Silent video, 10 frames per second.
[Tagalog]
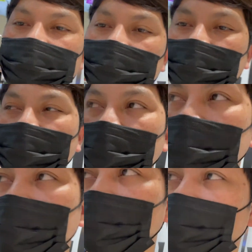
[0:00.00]
Dito ako sa
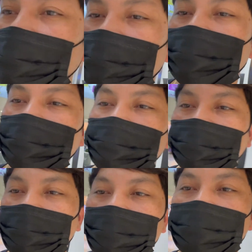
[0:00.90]
loob ng ah,
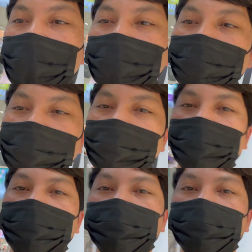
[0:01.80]
outlet mall.